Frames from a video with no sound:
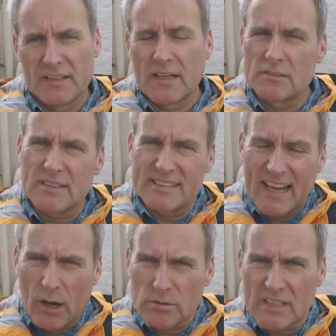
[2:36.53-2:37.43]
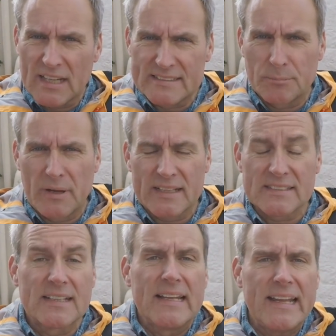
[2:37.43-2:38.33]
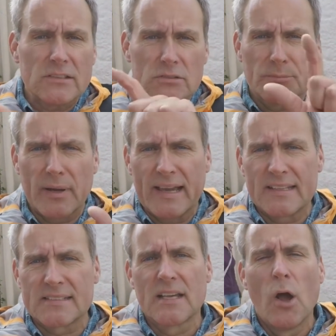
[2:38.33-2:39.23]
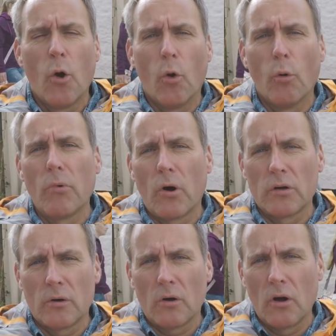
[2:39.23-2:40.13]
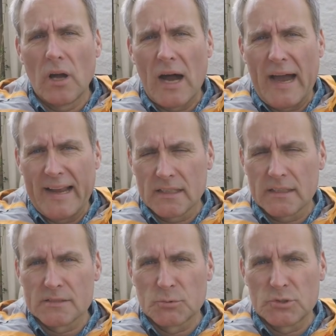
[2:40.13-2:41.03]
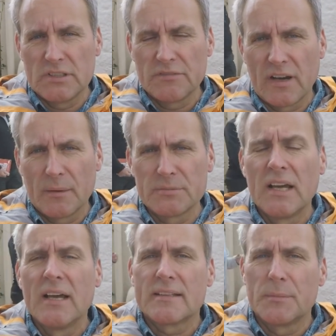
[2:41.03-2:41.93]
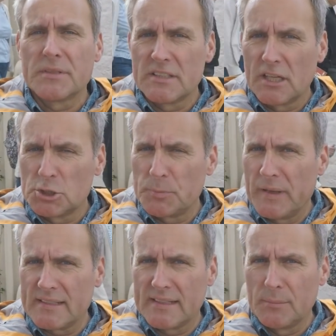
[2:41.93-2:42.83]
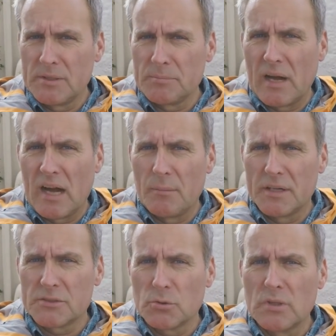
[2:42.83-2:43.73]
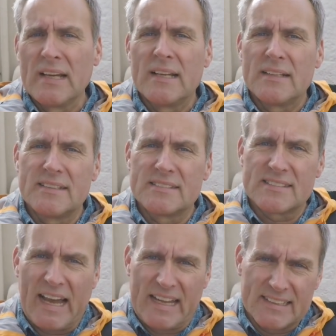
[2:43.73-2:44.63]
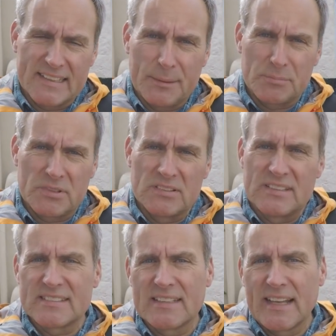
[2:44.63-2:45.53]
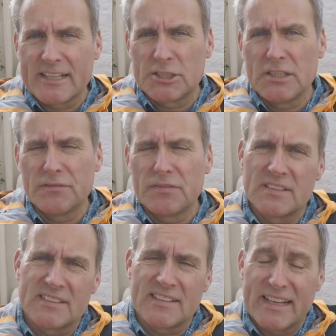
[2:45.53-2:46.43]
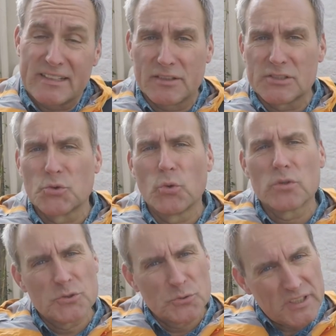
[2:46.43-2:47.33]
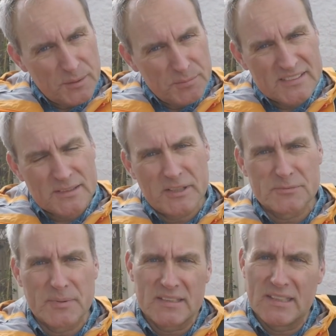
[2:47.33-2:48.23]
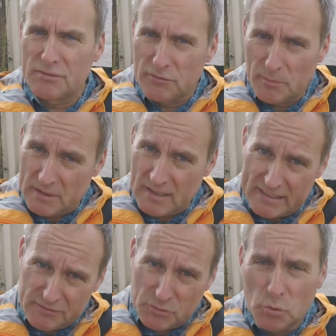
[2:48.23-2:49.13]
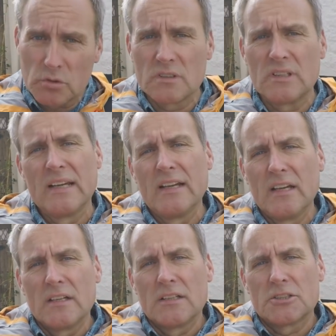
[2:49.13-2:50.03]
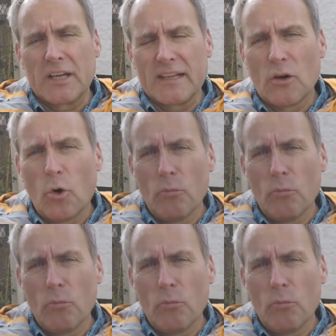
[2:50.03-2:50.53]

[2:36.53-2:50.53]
Also dass ihr ausreichend Platz links und rechts um eu euer eigentliches Motiv habt, damit ihr dann später in der Bildbearbeitung dieses angekippte, dieses leicht schiefe, dieses leicht verzogene durch eben diese Perspektive, wo man leicht von unten schräg nach oben